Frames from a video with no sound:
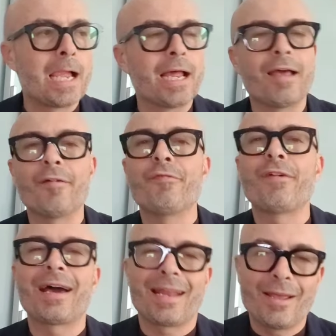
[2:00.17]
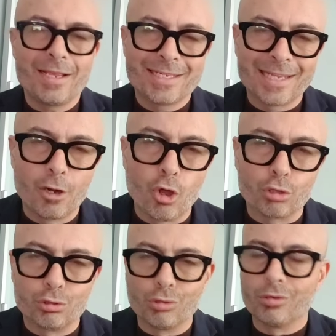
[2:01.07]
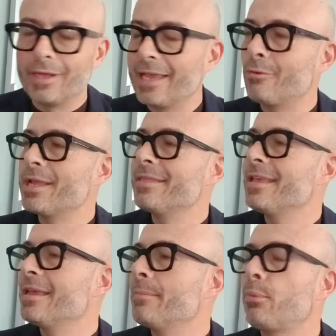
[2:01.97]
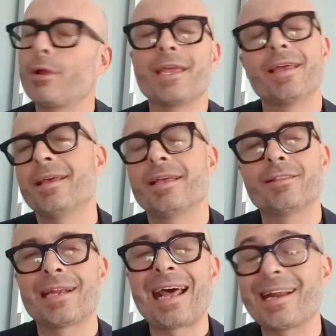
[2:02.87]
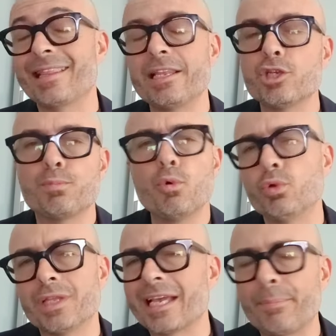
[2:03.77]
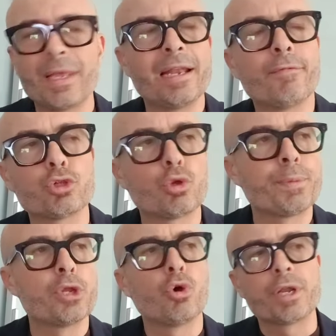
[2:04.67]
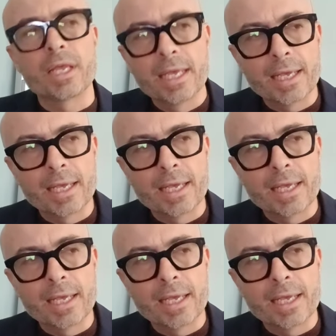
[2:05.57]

eh, fare salotto e quindi poi trarre degli spunti, capire le vostre opinioni,